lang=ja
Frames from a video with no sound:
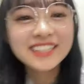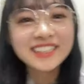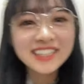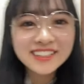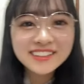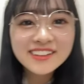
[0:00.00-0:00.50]

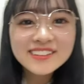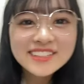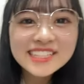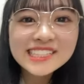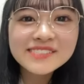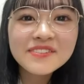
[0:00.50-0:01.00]
TikTok
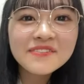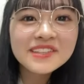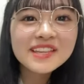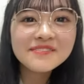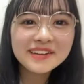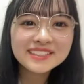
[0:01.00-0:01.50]
いつも見
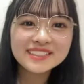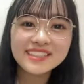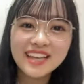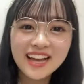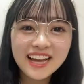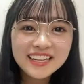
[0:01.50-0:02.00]
てますっ
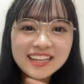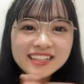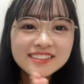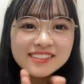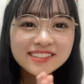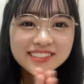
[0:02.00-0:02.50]
てありがと
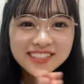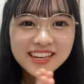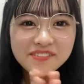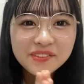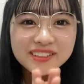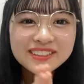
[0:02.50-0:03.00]
うござ
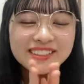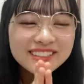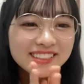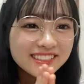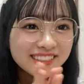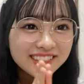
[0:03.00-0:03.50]
いま
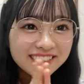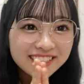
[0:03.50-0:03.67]
す